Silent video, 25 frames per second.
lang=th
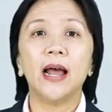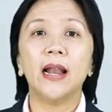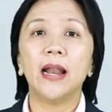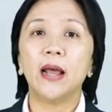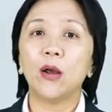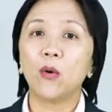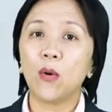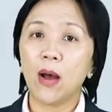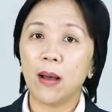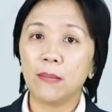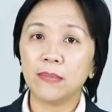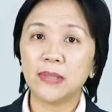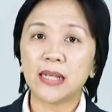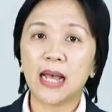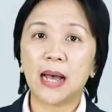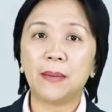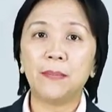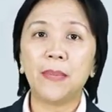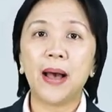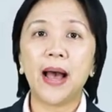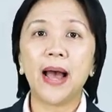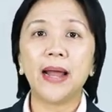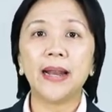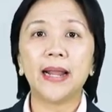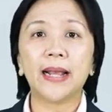และความสา
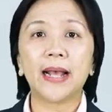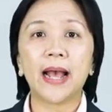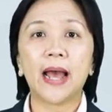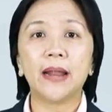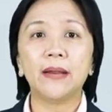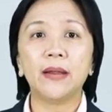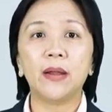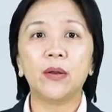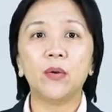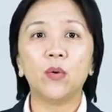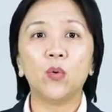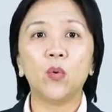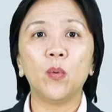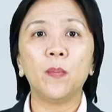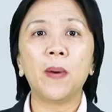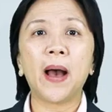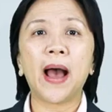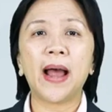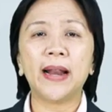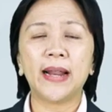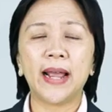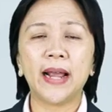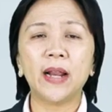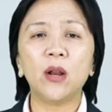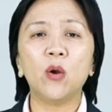มารถในการเรียนรู้
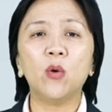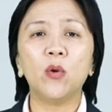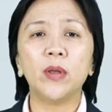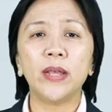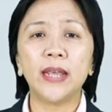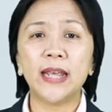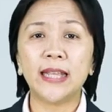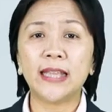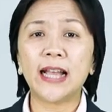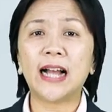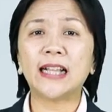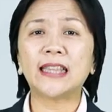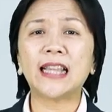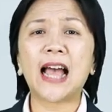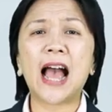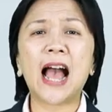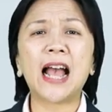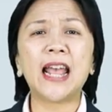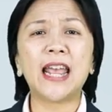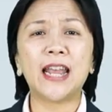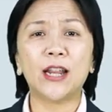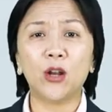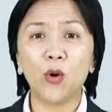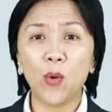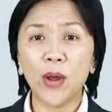ผ่านเทคโนโลยีต่า
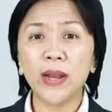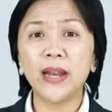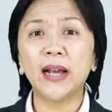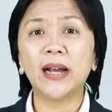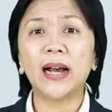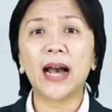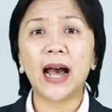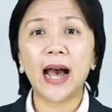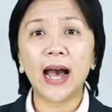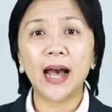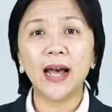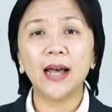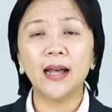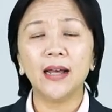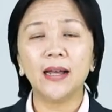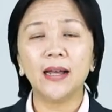ง ๆ อีกด้วยนะคะ